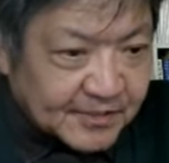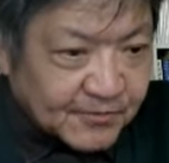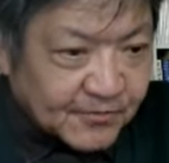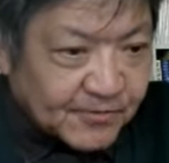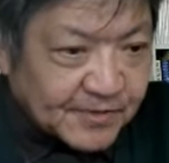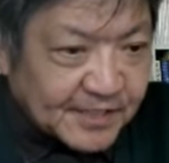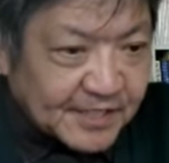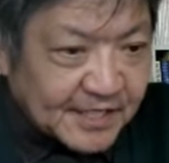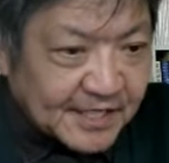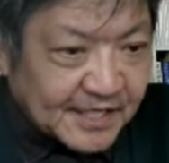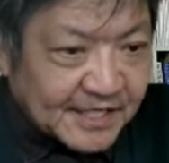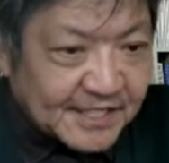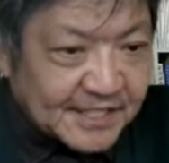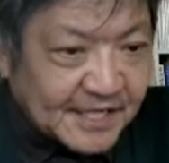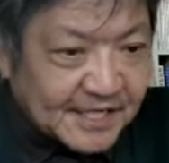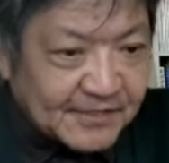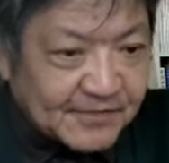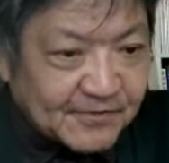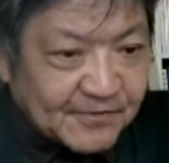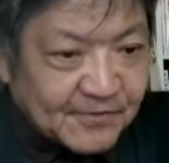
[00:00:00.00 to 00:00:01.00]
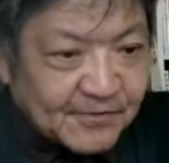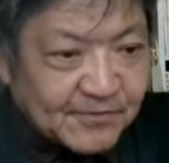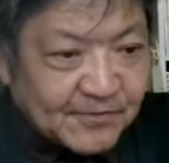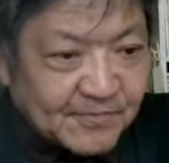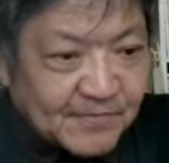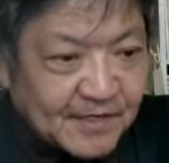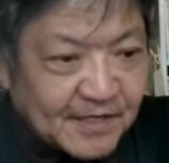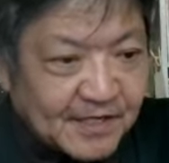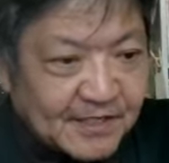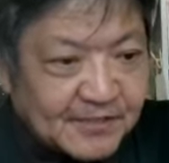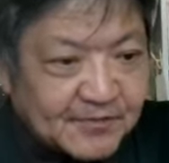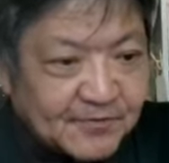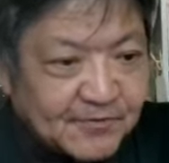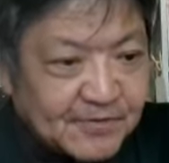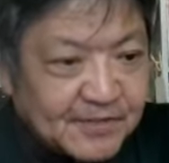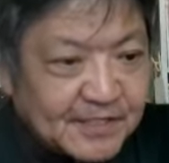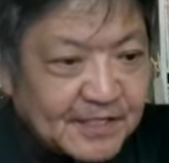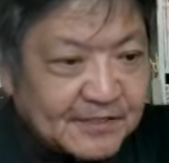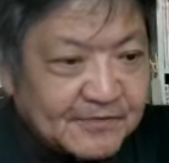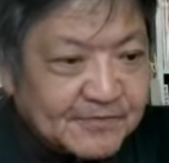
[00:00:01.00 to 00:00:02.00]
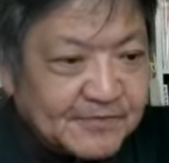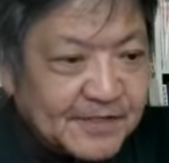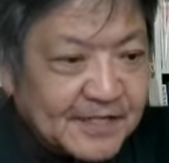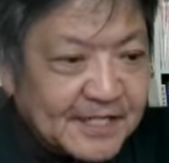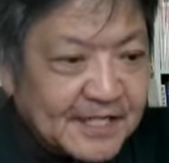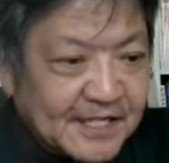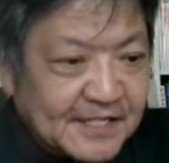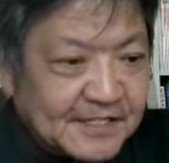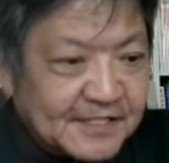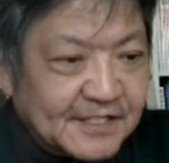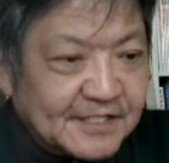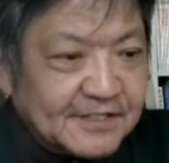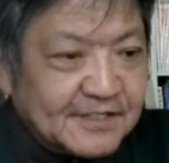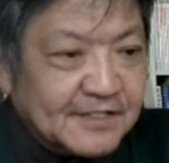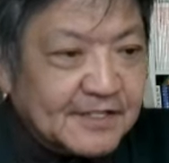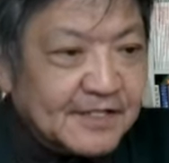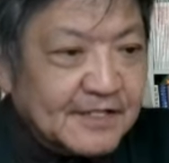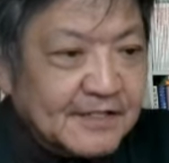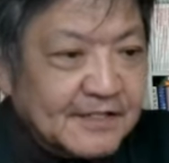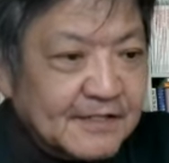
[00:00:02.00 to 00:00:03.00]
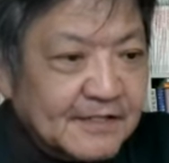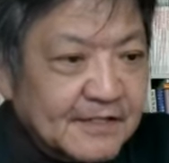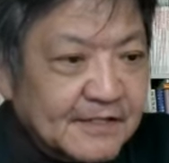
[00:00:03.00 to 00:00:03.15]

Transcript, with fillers: 小児科がいないというのは、小児科食えないんですって。